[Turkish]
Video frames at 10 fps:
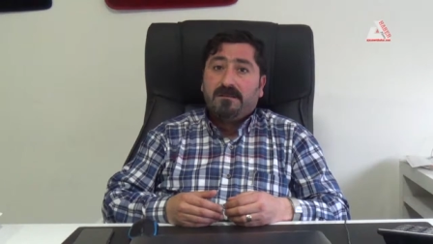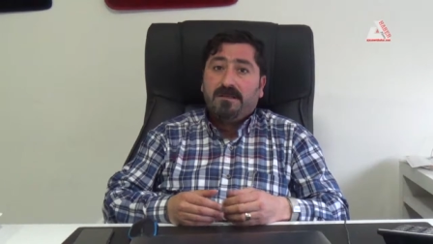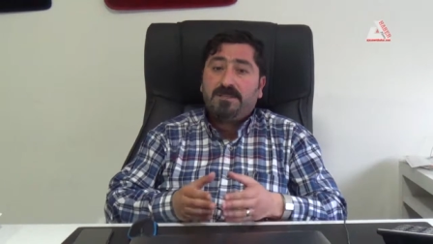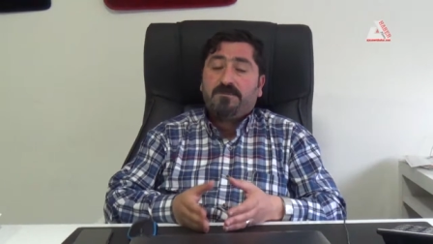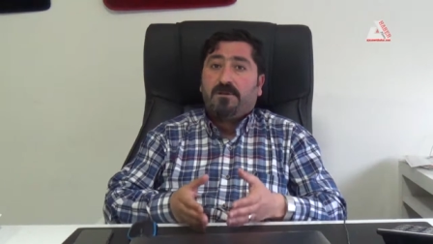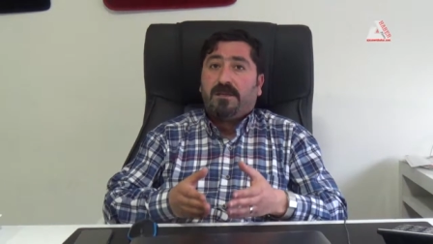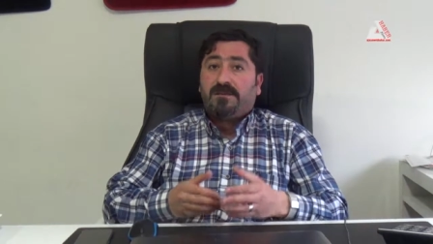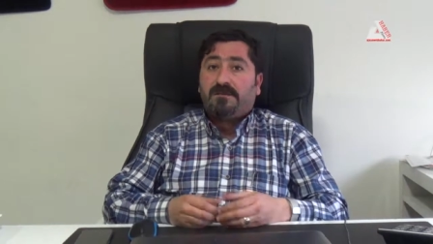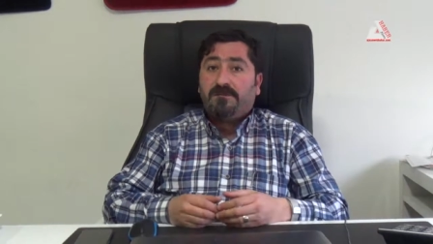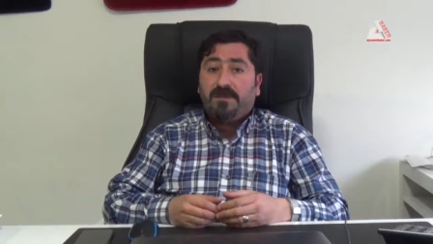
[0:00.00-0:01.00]
Linç mi
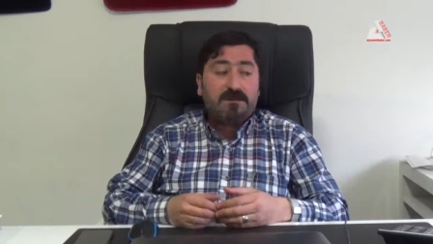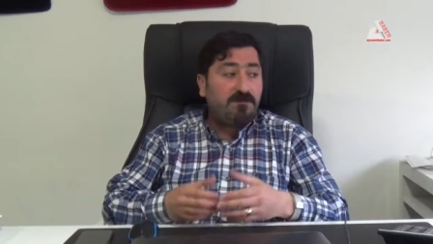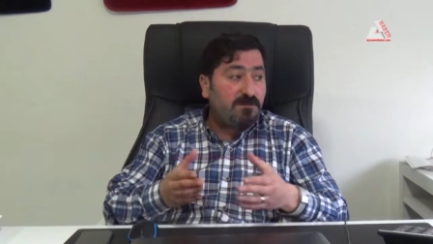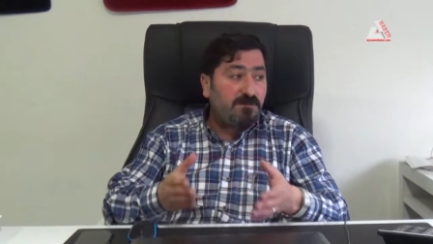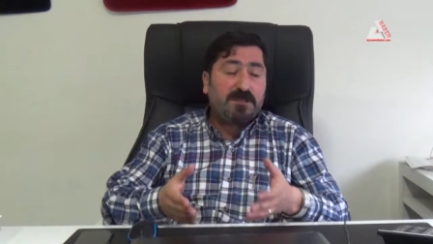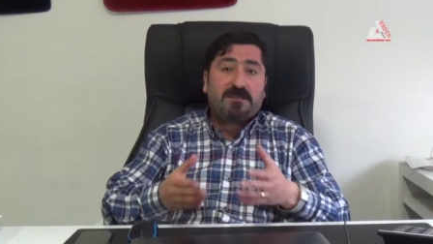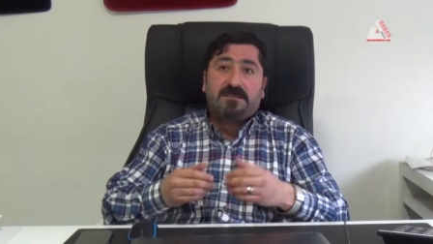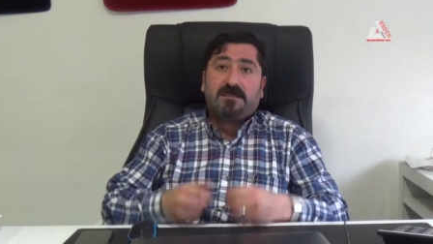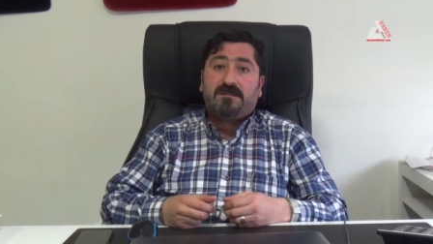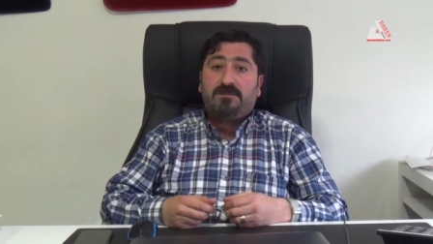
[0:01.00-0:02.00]
olaydı? Bir yerimiz mi
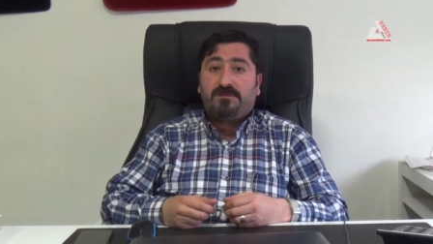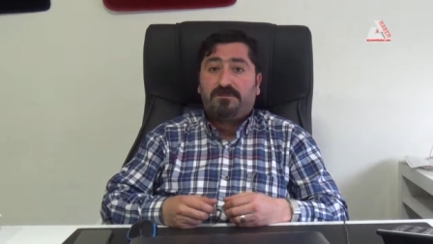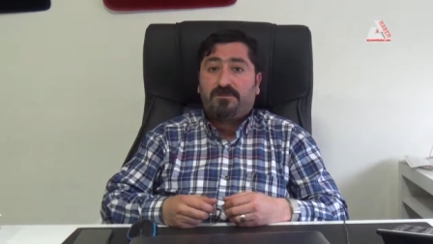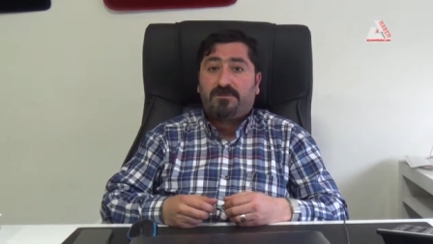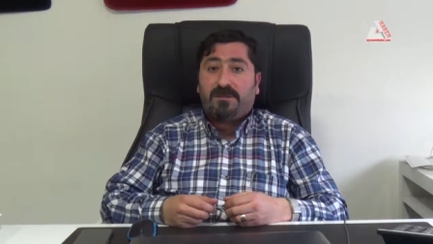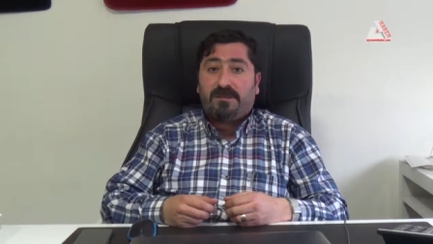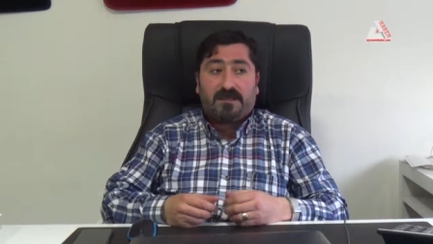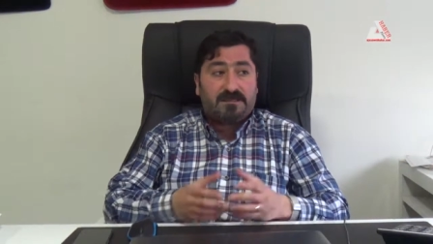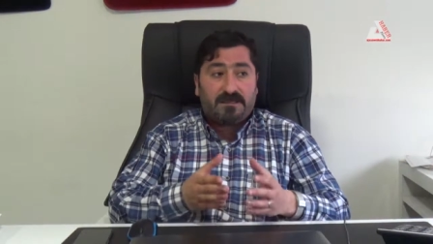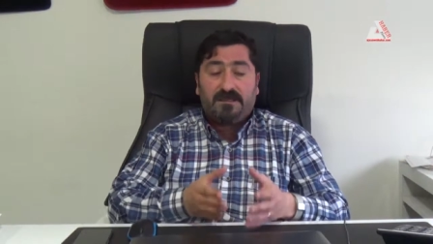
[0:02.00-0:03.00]
patlasaydı? Çocukları
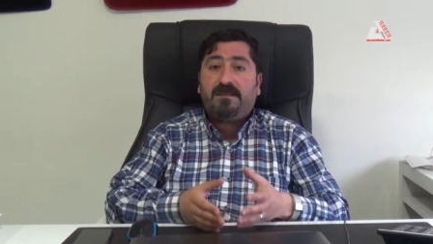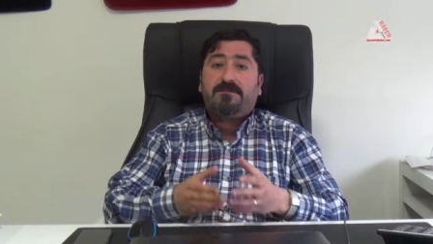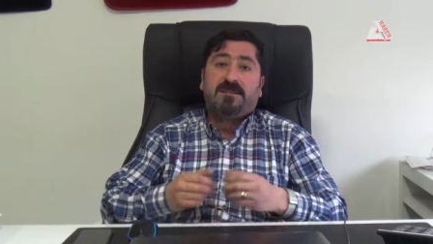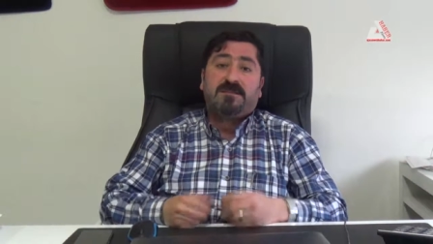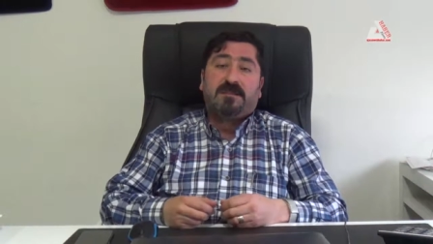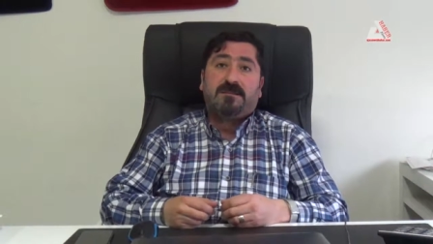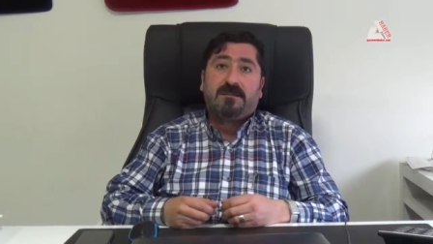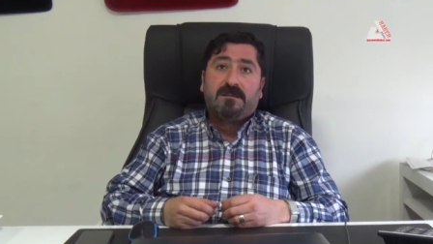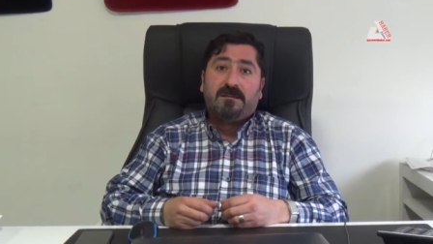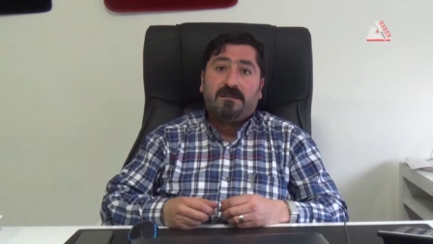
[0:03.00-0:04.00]
hastanelik mi etseydik?
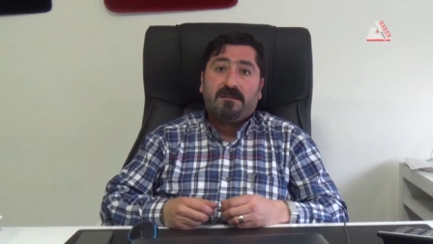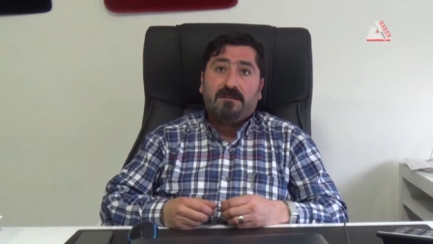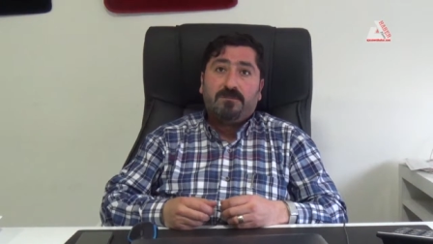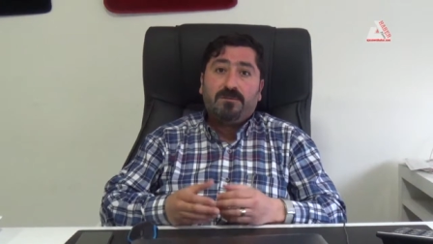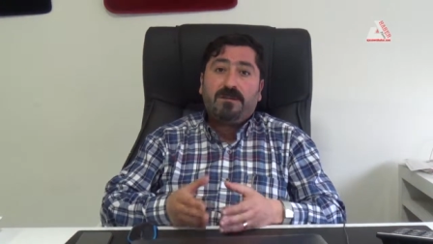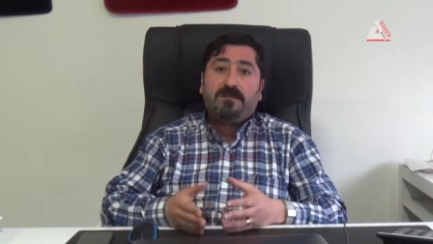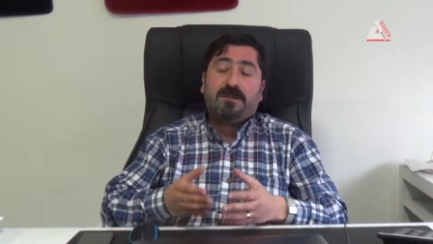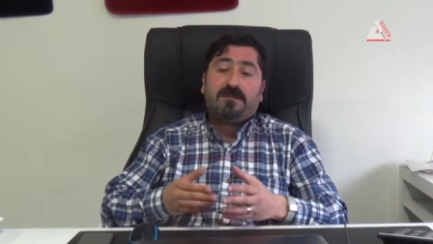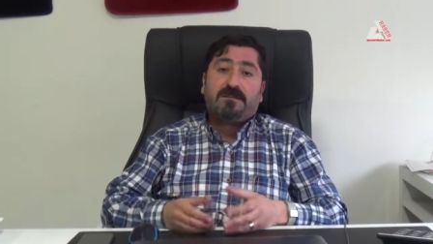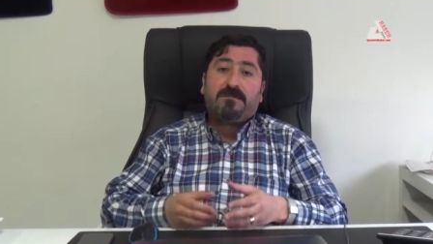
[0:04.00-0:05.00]
Bu ne
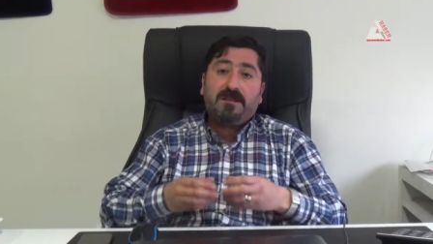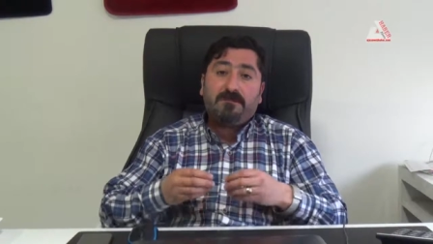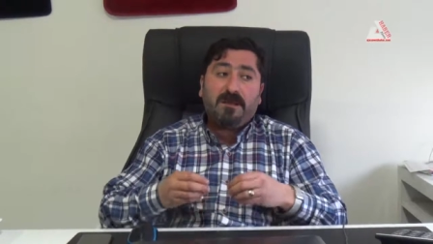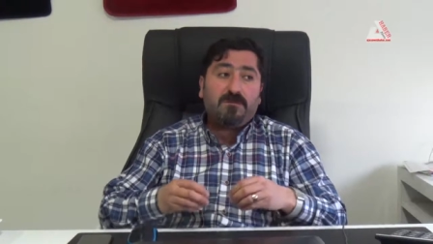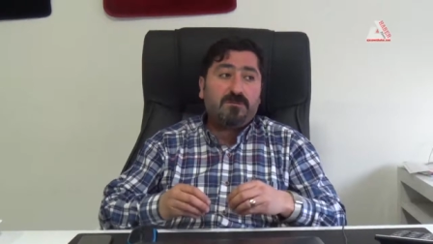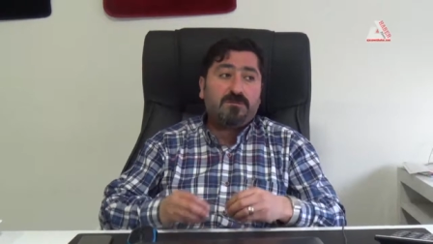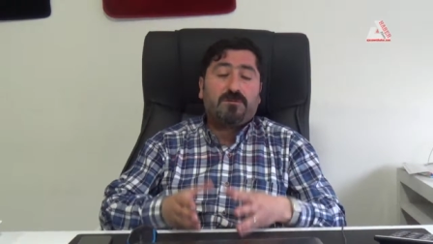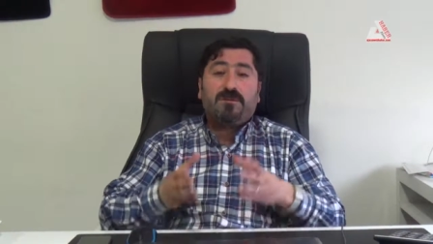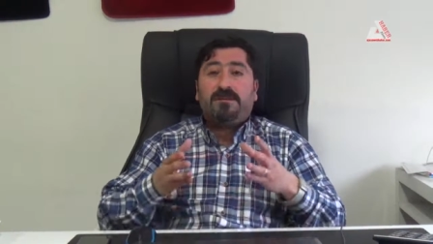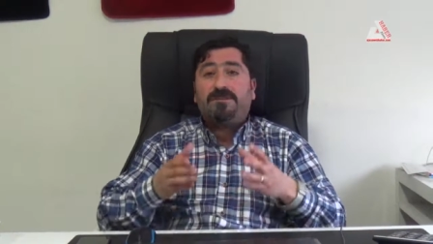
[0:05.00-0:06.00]
demektir? Ben, ben bunun
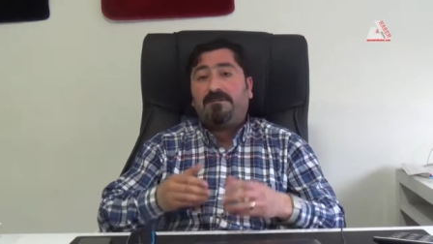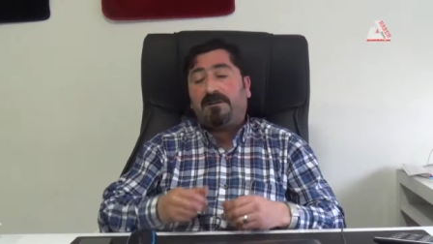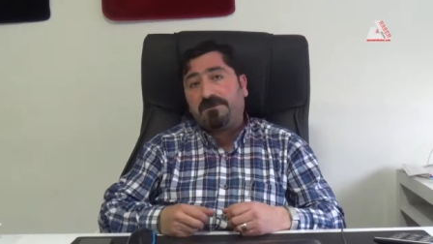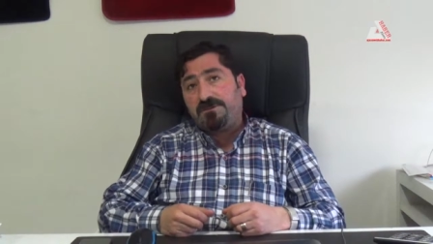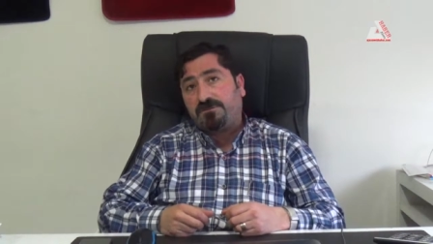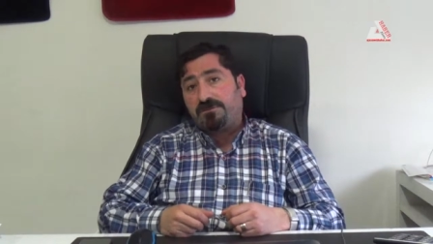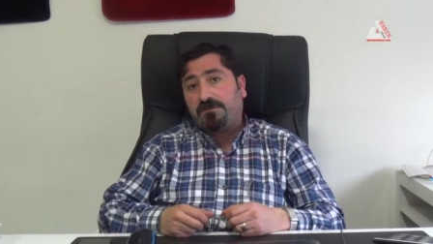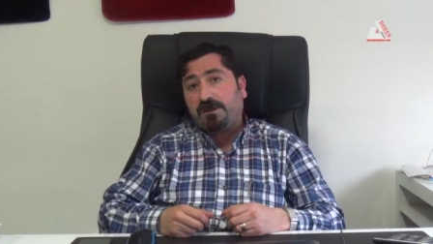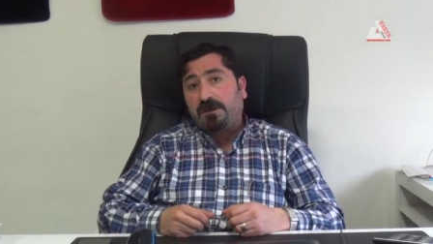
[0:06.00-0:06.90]
sormanın cevabını istiyorum.